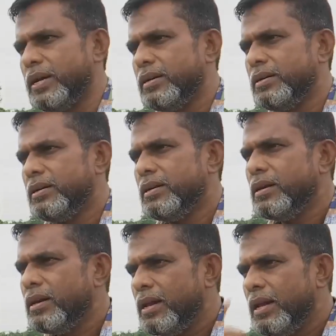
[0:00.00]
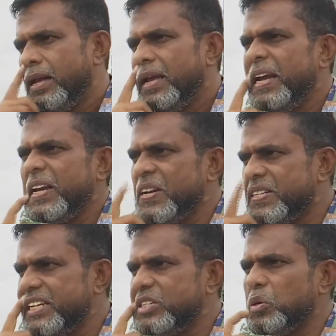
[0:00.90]
খাল এটা
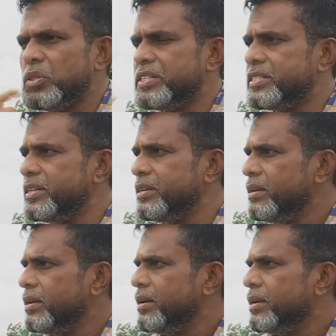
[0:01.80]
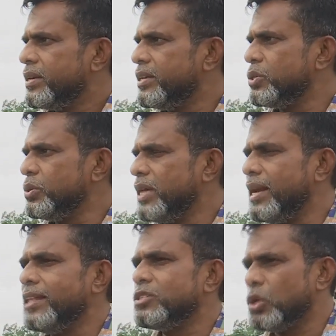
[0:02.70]
রিসেন্ট শুনতেছি কিছু
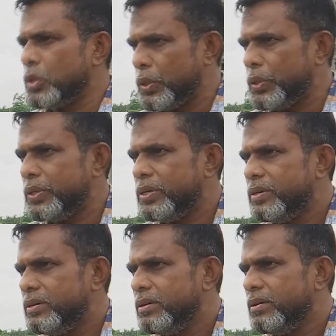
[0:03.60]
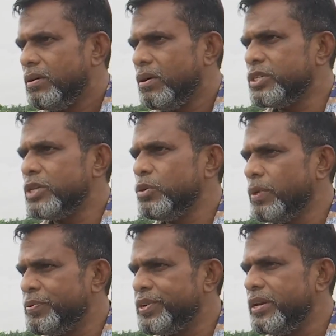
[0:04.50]
দালাল চক্র অসাধু
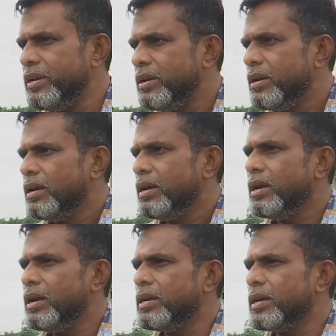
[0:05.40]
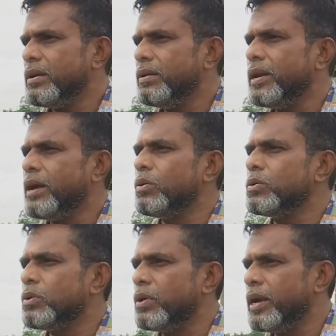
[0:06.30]
ব্যবসায়ী এটাকে
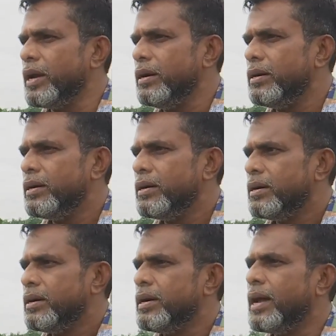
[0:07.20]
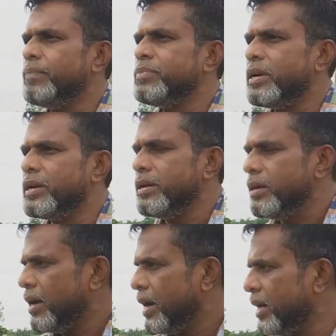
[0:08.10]
রেকর্ড করায়া নাম জারি
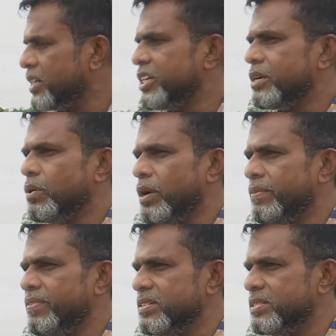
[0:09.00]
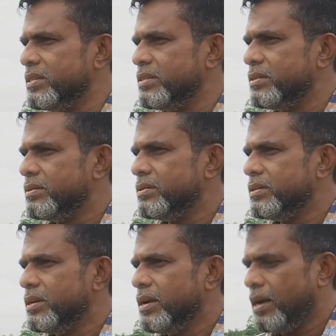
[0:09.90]
আংশিক করায় ফেলছে
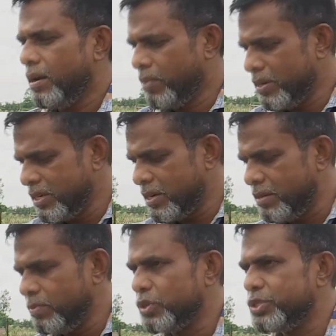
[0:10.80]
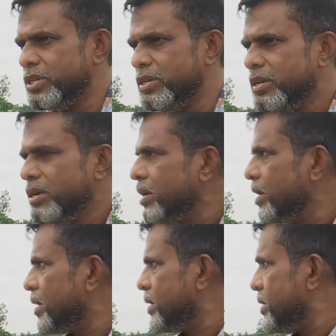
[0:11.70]
আমরা যেখানে বসছি
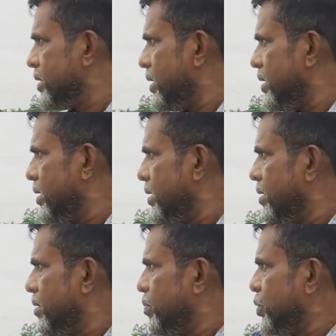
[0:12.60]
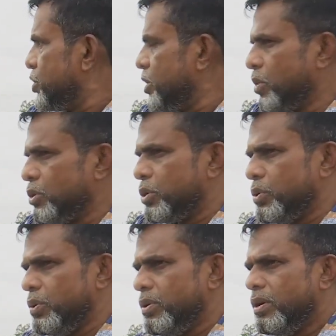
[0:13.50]
এখান থেকে পশ্চিম
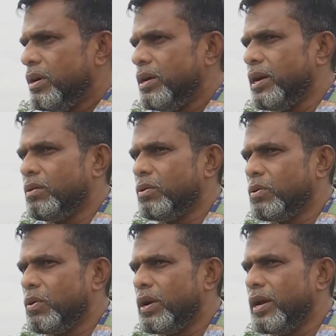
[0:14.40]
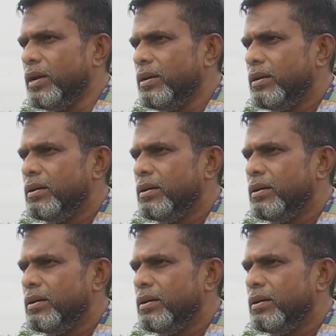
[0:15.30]
অংশটুক রেকর্ড করায়া